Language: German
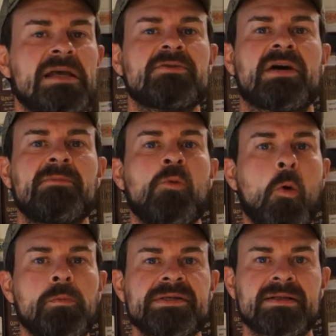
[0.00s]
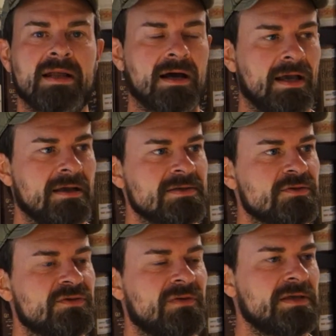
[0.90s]
zu einem Obstler, ja, so
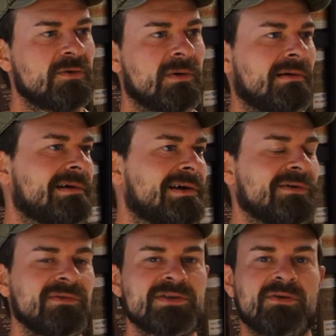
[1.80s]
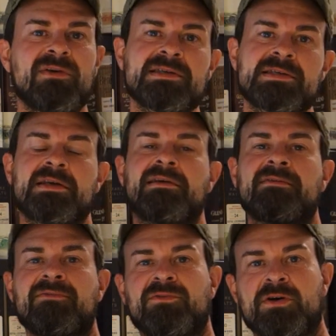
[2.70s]
ein Schwächower oder irgendwie sowas
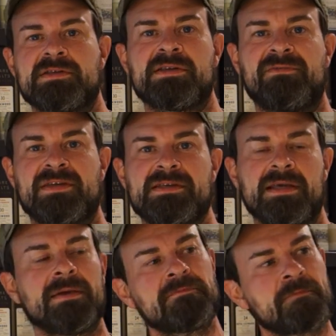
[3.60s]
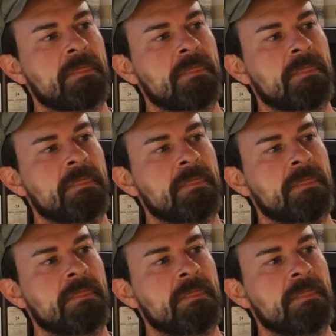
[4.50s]
versus Whisky.